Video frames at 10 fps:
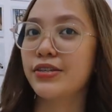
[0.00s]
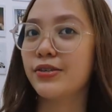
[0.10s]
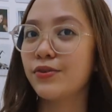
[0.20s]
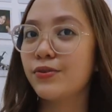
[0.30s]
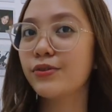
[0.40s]

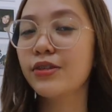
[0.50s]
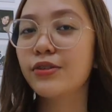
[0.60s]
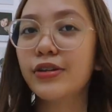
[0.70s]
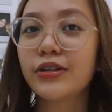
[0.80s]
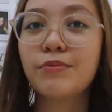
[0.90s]
So,
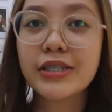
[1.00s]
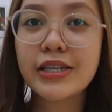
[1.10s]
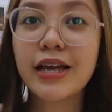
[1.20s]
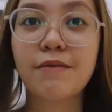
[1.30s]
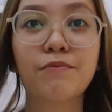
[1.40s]
dito lang naman
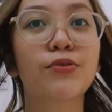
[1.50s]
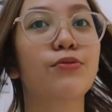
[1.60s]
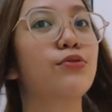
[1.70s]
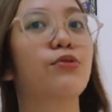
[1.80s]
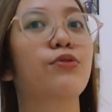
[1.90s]
sa harap yung
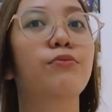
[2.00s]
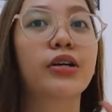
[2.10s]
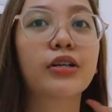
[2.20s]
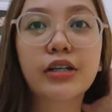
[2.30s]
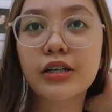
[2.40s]
gusto kong
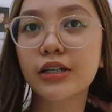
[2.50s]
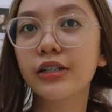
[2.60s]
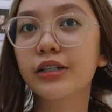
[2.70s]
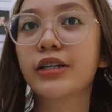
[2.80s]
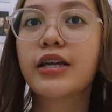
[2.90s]

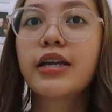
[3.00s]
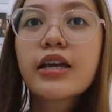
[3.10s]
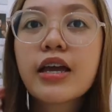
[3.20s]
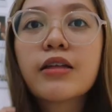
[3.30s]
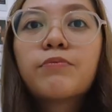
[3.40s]
mag-curl.
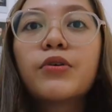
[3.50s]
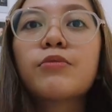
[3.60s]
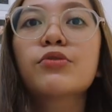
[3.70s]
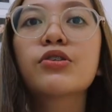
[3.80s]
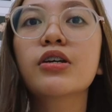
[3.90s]
And pwede
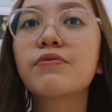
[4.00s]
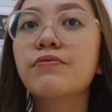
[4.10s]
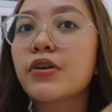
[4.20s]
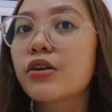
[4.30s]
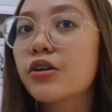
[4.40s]
mo siyang
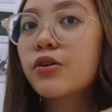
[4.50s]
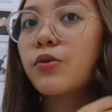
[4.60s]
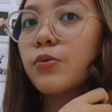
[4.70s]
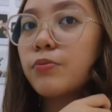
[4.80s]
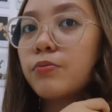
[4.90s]
i-finger
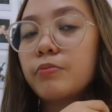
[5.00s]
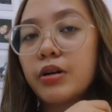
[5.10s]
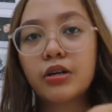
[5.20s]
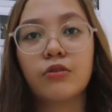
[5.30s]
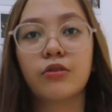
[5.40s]
comb
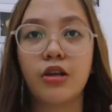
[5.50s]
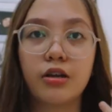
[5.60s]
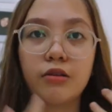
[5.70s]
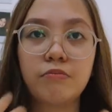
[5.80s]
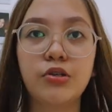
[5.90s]
para
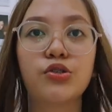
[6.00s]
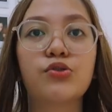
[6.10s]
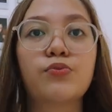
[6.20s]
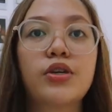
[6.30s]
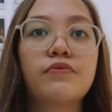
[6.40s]
kunyari
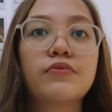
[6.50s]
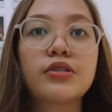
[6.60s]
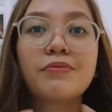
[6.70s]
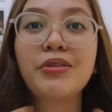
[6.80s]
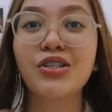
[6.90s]
beach
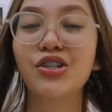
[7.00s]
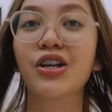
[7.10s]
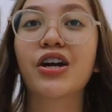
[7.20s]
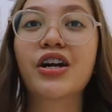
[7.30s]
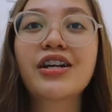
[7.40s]
waves. Beach
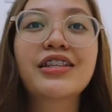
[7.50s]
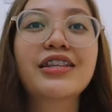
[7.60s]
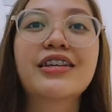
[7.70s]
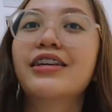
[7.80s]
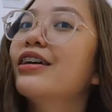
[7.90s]
yarn.
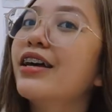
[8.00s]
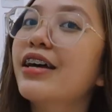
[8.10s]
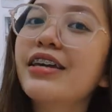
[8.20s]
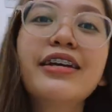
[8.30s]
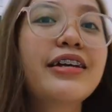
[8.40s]

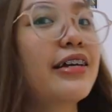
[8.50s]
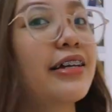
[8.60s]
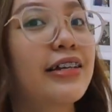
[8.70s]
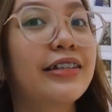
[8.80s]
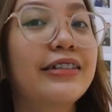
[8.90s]

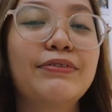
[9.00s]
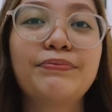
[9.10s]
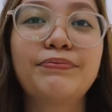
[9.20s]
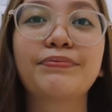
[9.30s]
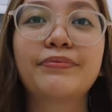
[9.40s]
Ayan.
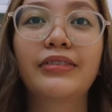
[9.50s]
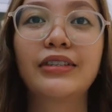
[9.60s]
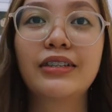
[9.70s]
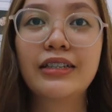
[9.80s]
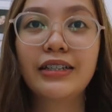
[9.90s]

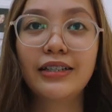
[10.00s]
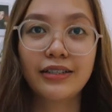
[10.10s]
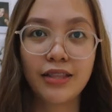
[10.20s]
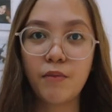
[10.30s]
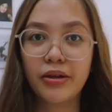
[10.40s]

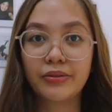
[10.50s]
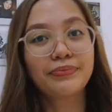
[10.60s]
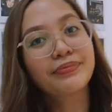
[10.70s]
Diba?